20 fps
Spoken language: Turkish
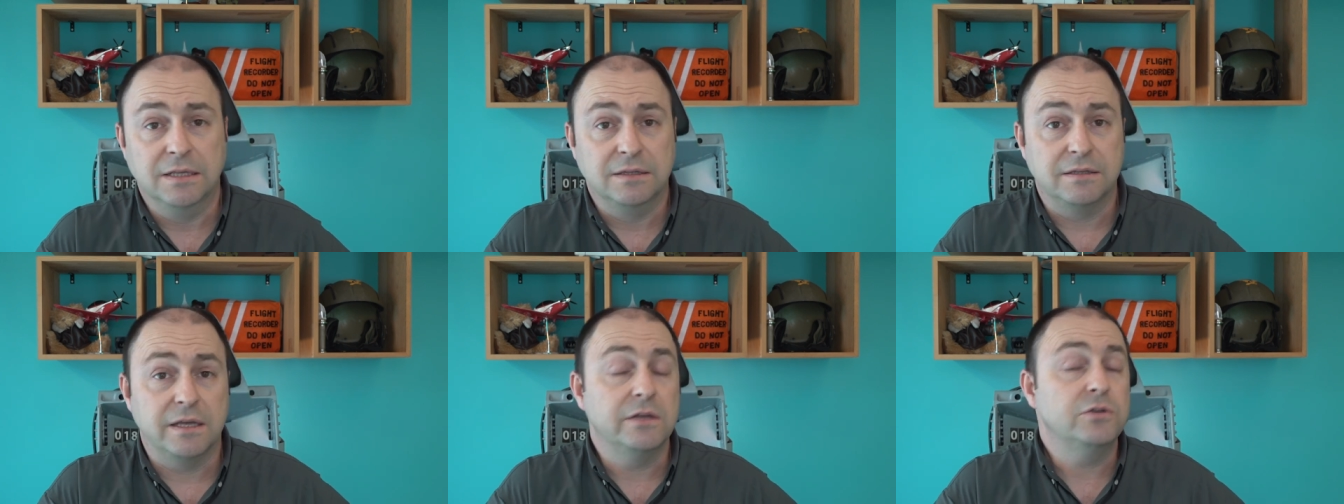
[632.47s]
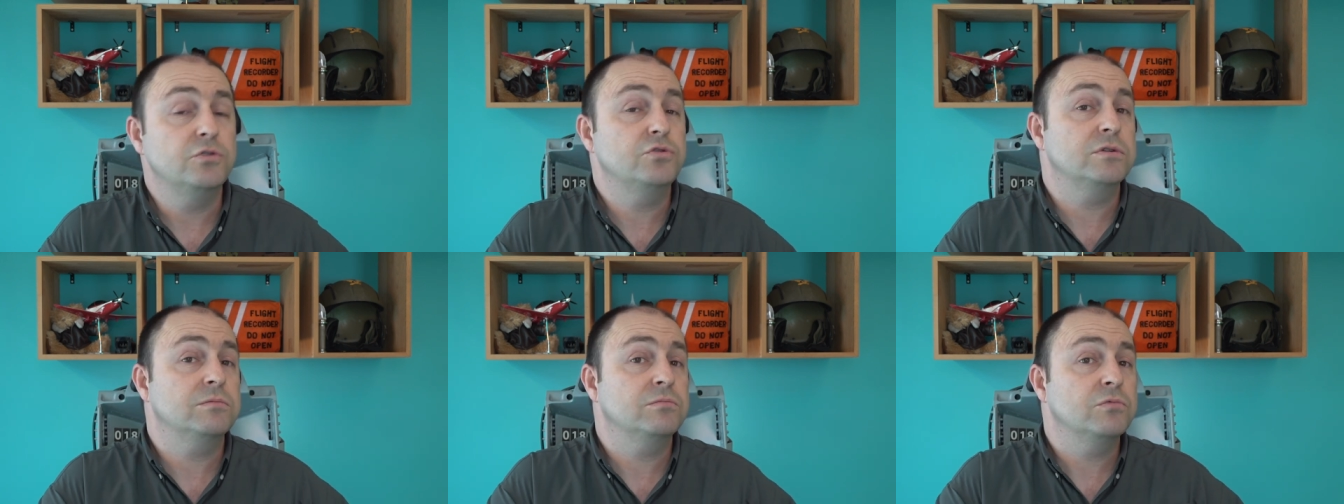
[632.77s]

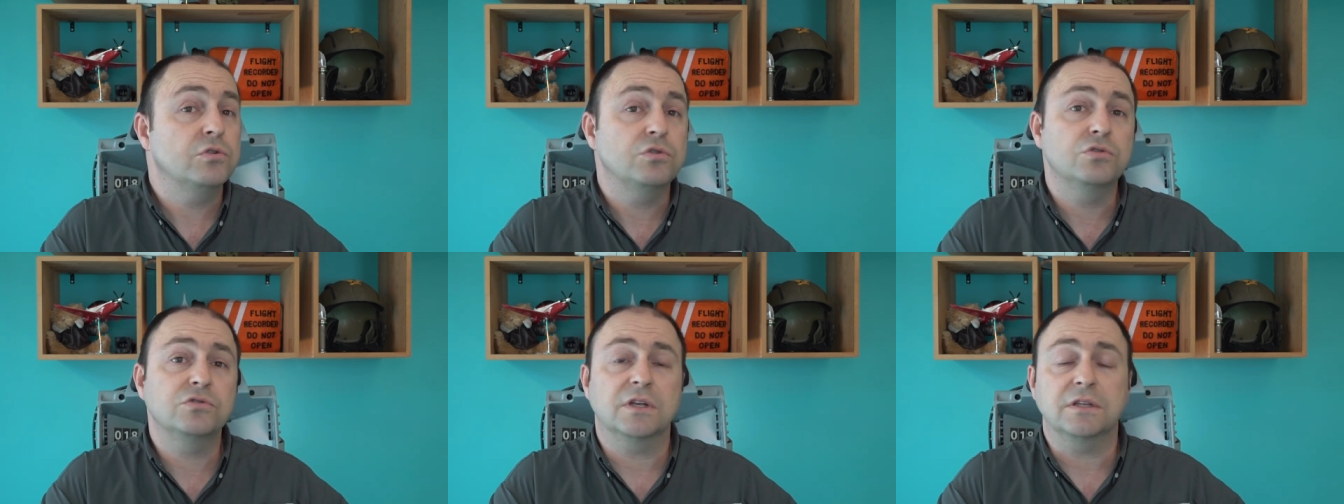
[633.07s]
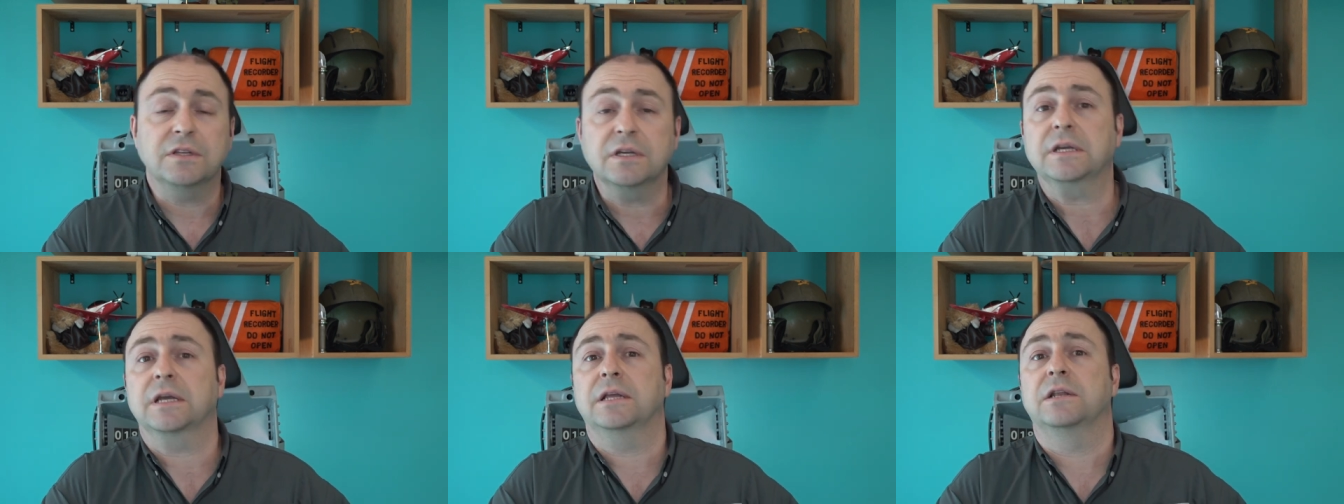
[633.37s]
T-129
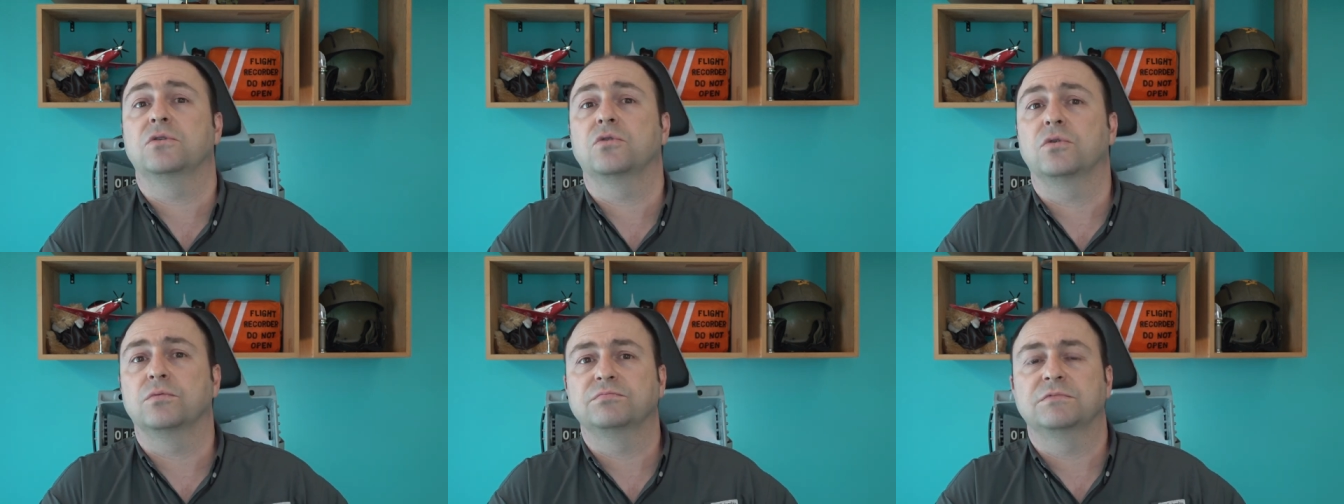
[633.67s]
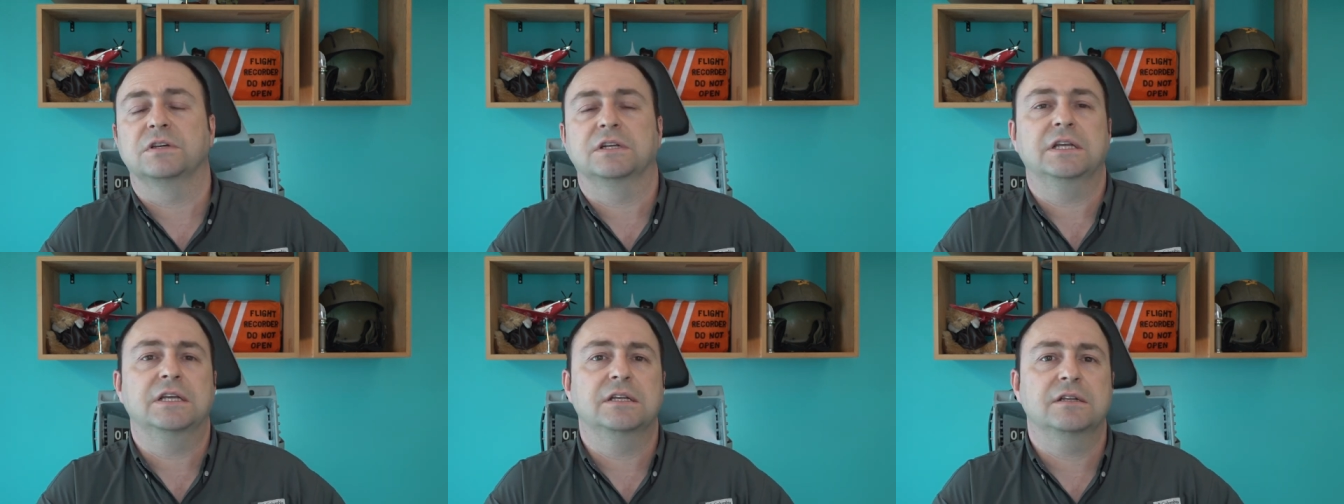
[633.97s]
atak
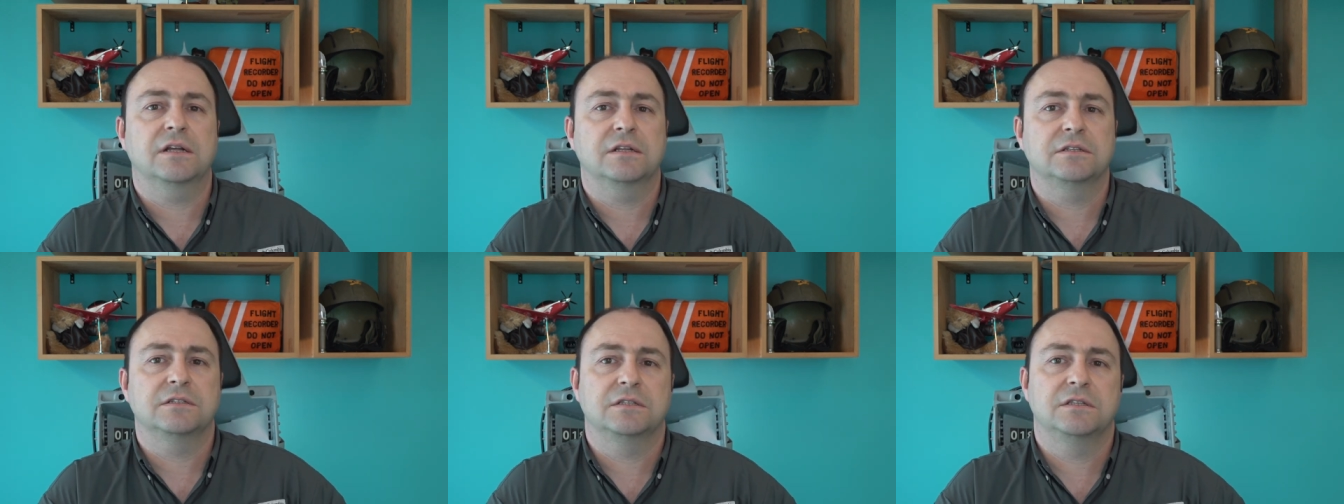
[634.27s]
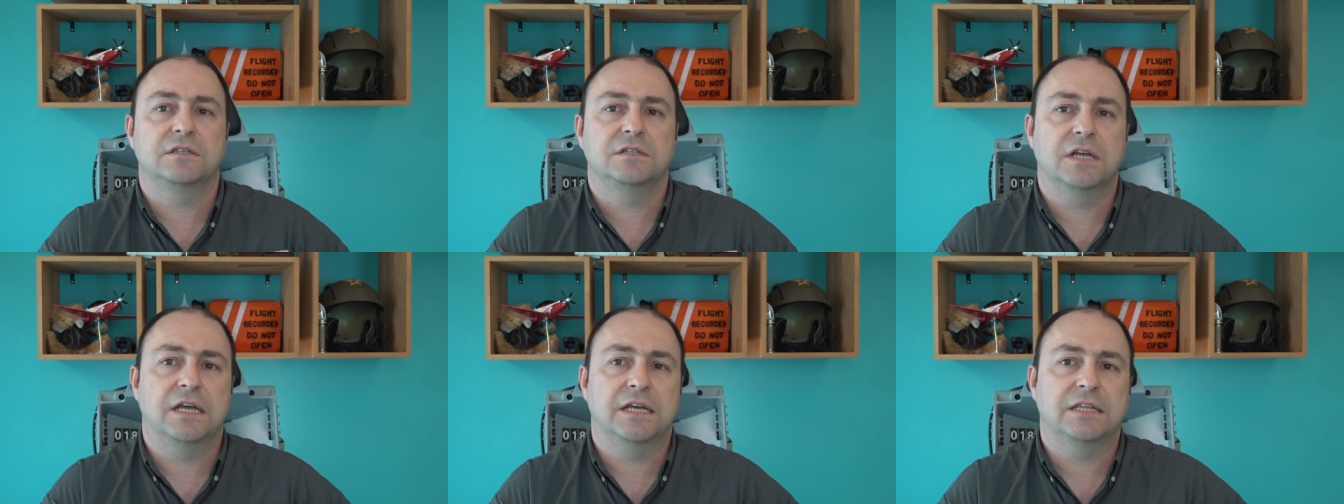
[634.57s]
helikopteri ihraç
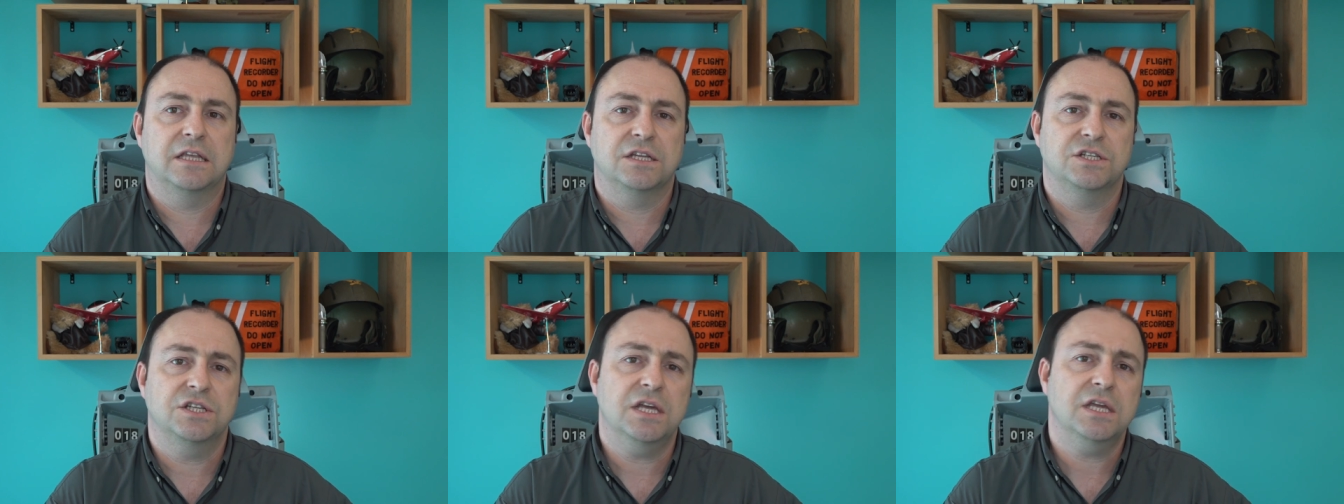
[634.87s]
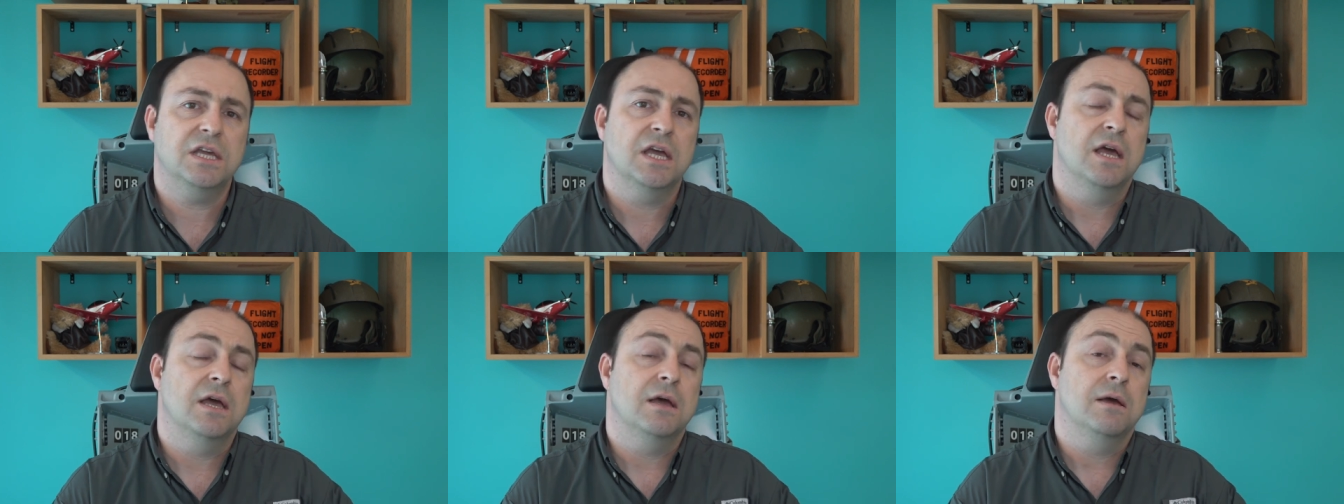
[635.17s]
edecek.